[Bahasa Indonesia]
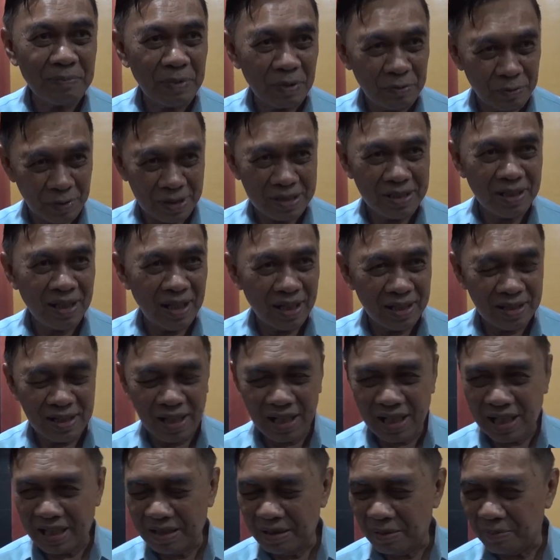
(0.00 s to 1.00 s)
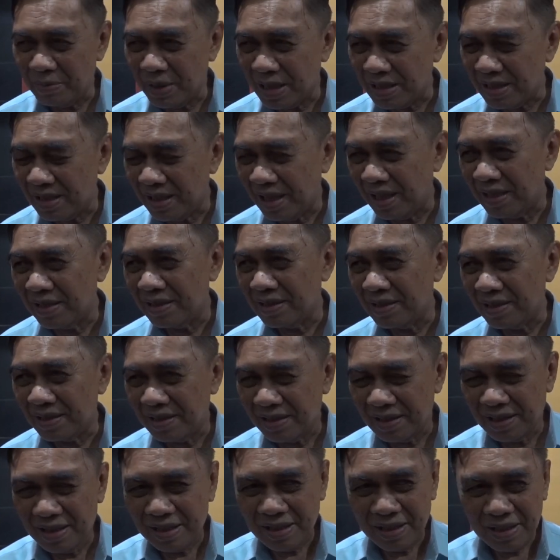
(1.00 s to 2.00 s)
evaluasi lagi tanggal 15 nanti.
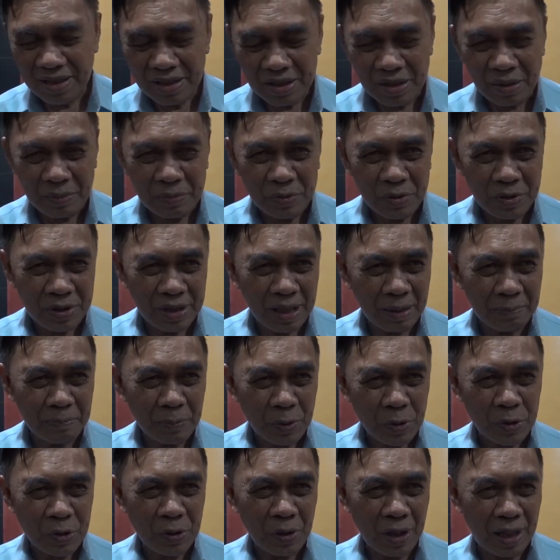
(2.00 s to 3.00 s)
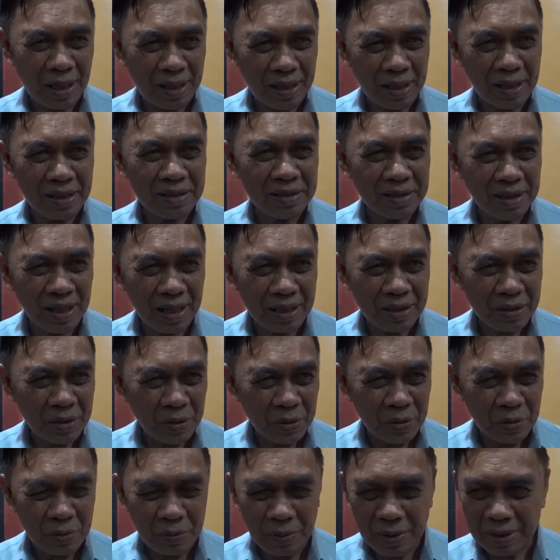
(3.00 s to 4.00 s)
Kemudian persoalan yang
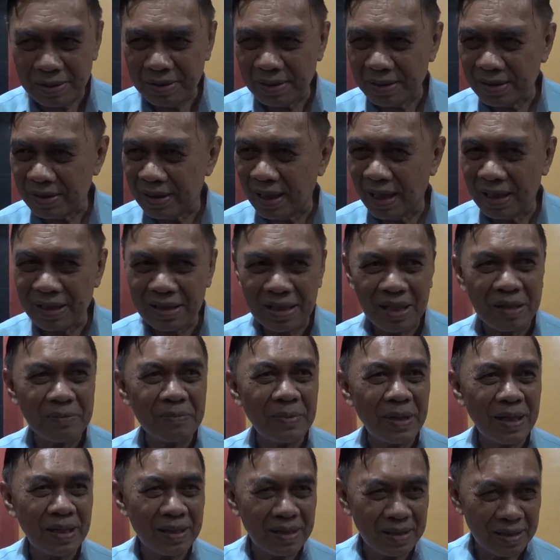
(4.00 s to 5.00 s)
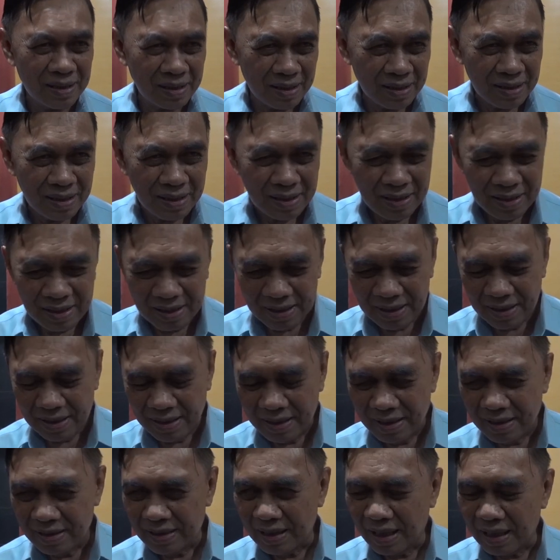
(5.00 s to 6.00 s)
kedua tentang TPI.
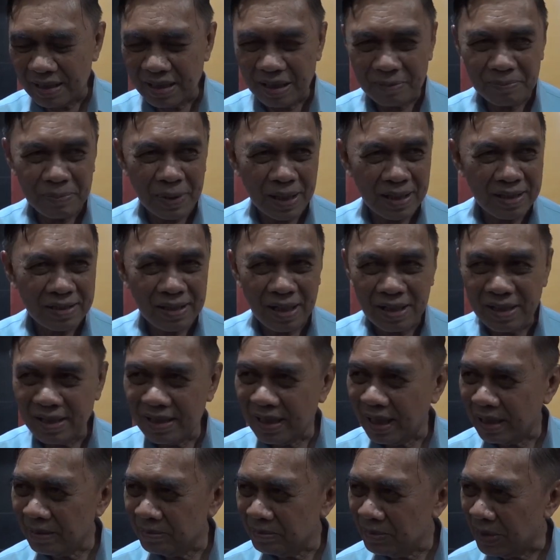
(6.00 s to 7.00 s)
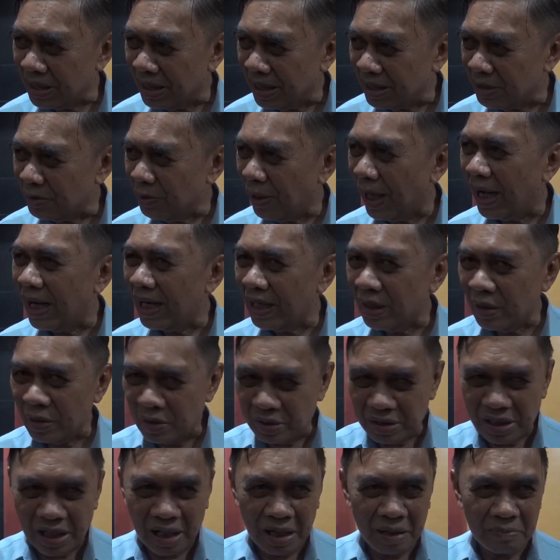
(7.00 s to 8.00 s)
Ya, TPI tadi kan begitu
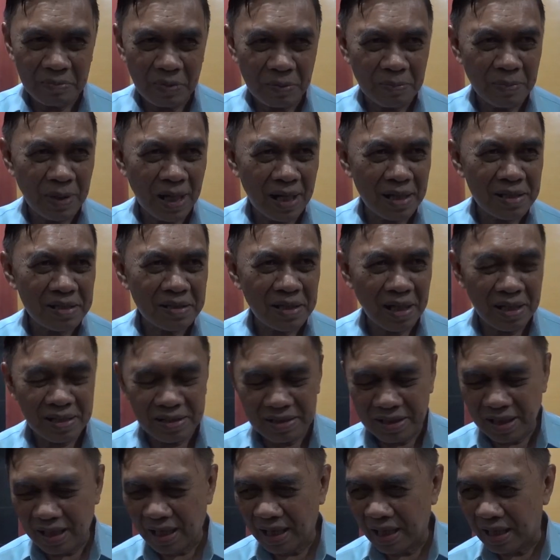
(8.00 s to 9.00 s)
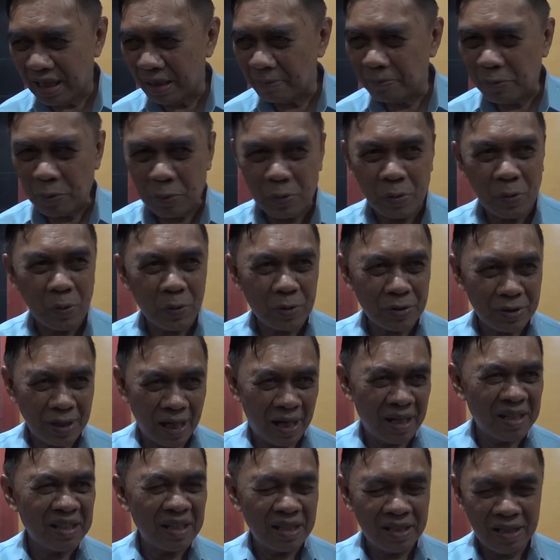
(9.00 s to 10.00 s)
alot dalam pembahasannya. Ada
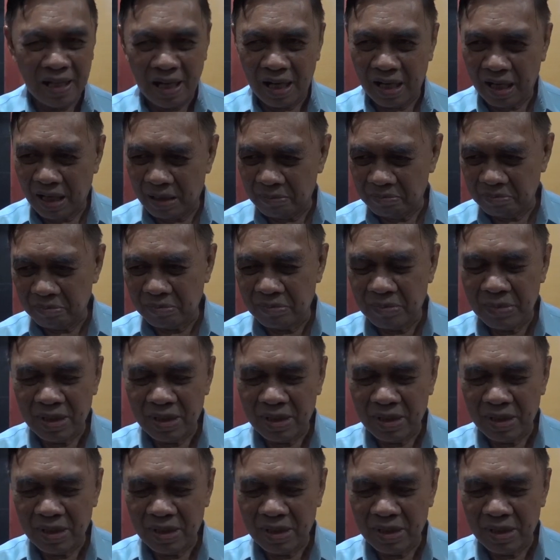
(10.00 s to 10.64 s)
pungutan di dalam